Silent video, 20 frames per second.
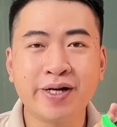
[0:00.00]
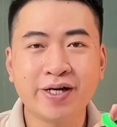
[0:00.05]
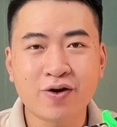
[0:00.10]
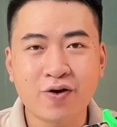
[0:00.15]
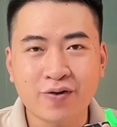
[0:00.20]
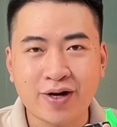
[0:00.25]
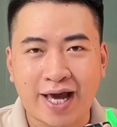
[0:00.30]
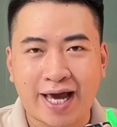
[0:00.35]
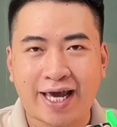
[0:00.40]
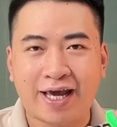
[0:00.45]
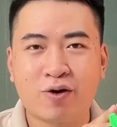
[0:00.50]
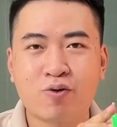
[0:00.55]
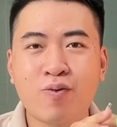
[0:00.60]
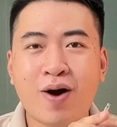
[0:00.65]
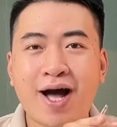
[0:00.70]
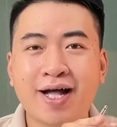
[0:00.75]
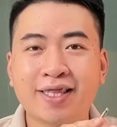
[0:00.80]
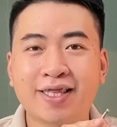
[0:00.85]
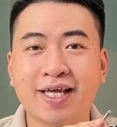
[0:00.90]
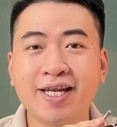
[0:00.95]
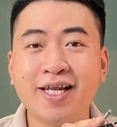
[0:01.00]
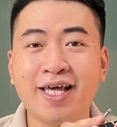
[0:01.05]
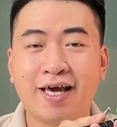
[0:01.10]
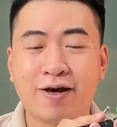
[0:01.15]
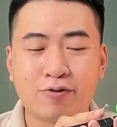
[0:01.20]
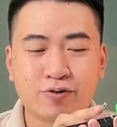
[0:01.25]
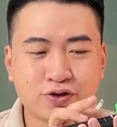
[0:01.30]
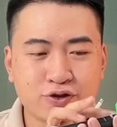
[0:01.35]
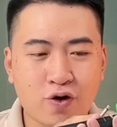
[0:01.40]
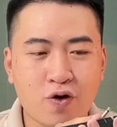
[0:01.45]
micro này qua tín
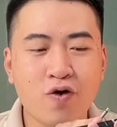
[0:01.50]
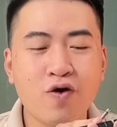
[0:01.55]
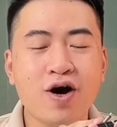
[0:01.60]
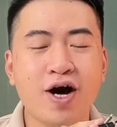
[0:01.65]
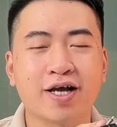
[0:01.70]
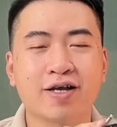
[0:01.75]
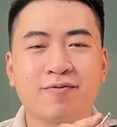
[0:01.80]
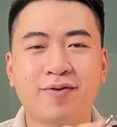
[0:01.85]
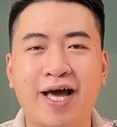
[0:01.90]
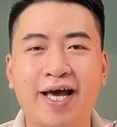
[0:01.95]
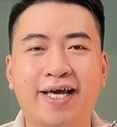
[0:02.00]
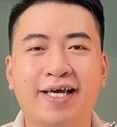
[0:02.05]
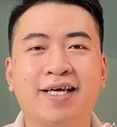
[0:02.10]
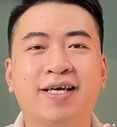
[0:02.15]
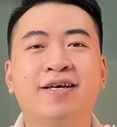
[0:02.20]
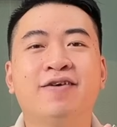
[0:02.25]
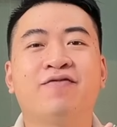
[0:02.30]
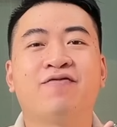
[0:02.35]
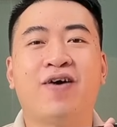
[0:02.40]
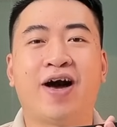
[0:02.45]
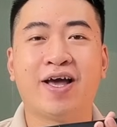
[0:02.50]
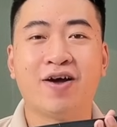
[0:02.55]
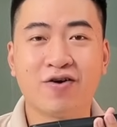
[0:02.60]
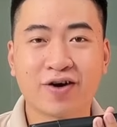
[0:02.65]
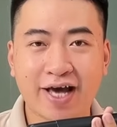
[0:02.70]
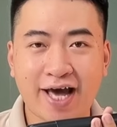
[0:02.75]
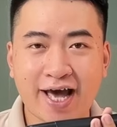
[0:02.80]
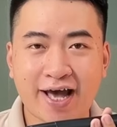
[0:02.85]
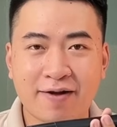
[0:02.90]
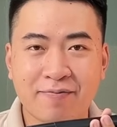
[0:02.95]
hiệu số ở trong đây phải
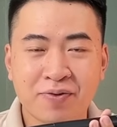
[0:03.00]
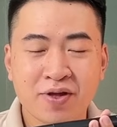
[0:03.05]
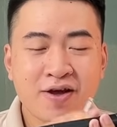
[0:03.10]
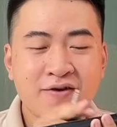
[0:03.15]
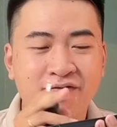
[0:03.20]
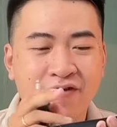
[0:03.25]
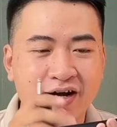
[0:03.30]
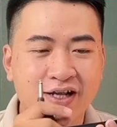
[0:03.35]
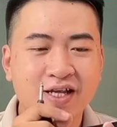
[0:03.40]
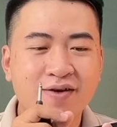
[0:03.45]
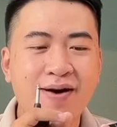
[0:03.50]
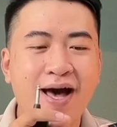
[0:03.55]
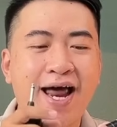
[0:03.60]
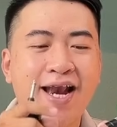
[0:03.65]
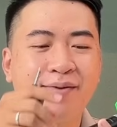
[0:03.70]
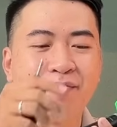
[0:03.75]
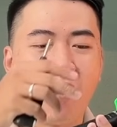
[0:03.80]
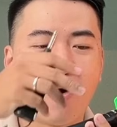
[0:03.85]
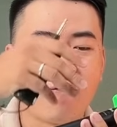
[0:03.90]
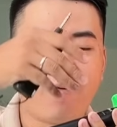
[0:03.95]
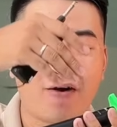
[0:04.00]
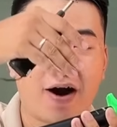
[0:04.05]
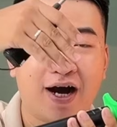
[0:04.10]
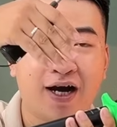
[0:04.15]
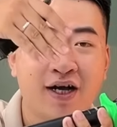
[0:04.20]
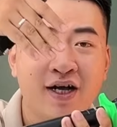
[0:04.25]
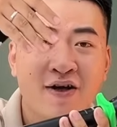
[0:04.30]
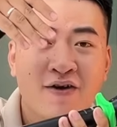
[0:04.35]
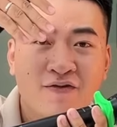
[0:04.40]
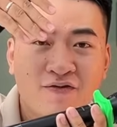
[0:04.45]
ok. Phần thứ ba là bộ
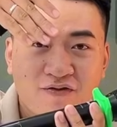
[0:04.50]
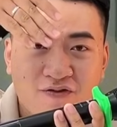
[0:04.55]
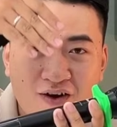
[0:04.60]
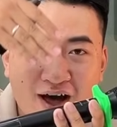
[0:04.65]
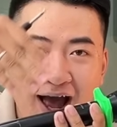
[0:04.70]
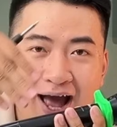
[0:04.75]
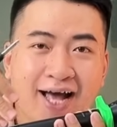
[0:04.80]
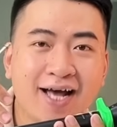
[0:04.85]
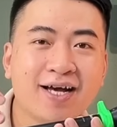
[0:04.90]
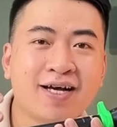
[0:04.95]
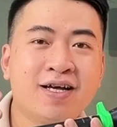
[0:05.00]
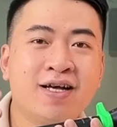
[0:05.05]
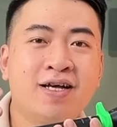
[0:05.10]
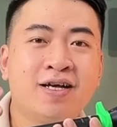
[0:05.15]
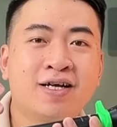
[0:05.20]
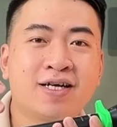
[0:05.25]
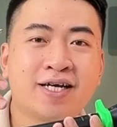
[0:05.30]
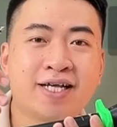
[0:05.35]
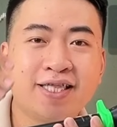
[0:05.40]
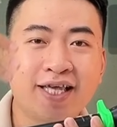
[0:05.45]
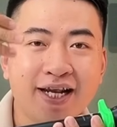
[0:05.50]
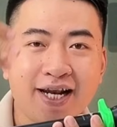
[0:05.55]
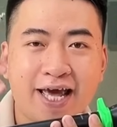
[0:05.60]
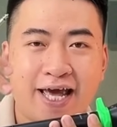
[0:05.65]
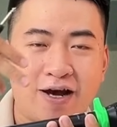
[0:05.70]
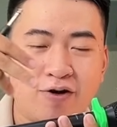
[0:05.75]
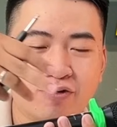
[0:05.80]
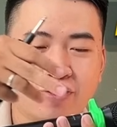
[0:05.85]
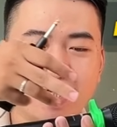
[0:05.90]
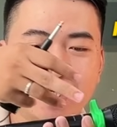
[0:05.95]
phận phát cái tín
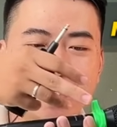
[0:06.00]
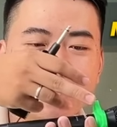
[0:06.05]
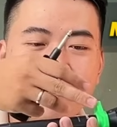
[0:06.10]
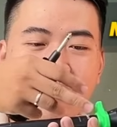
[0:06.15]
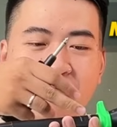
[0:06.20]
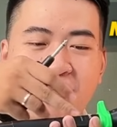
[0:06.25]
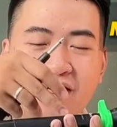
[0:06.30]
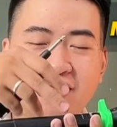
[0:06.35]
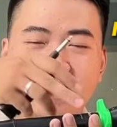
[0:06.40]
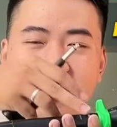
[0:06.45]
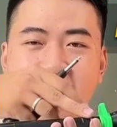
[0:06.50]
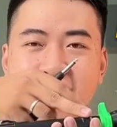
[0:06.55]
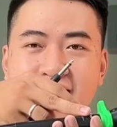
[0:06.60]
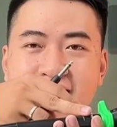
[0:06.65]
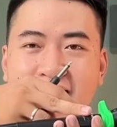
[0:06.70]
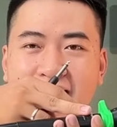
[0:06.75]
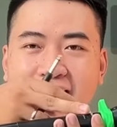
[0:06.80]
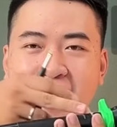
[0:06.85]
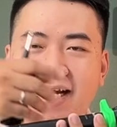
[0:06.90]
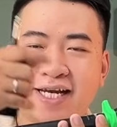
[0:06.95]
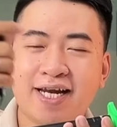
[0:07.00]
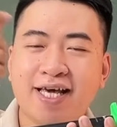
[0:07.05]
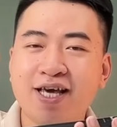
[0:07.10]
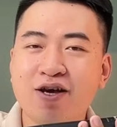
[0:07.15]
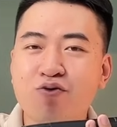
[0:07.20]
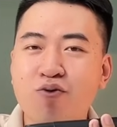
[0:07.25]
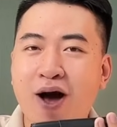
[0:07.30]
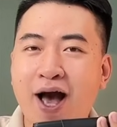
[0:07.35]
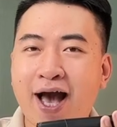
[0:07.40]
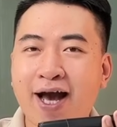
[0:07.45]
hiệu từ cái bộ phận xử lý này
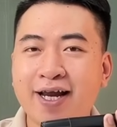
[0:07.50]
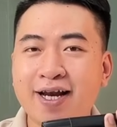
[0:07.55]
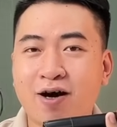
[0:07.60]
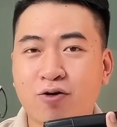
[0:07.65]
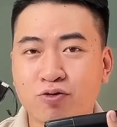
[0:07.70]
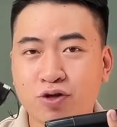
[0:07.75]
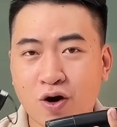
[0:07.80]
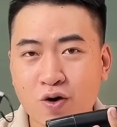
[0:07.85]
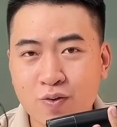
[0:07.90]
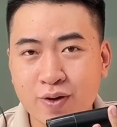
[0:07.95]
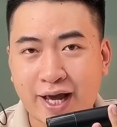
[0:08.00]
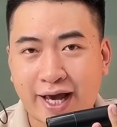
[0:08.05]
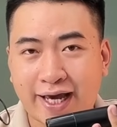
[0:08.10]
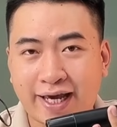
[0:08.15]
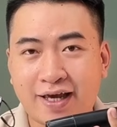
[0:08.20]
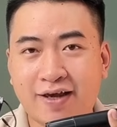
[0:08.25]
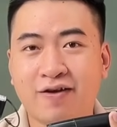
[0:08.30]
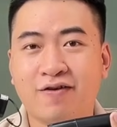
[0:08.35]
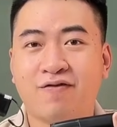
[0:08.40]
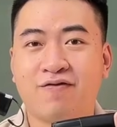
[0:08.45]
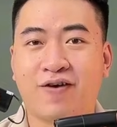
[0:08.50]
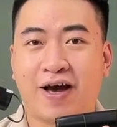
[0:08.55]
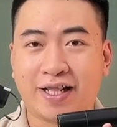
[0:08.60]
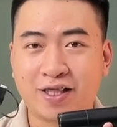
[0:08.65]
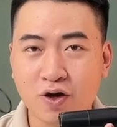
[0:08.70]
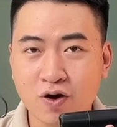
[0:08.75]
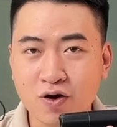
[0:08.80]
đi qua cái đầu thu này phải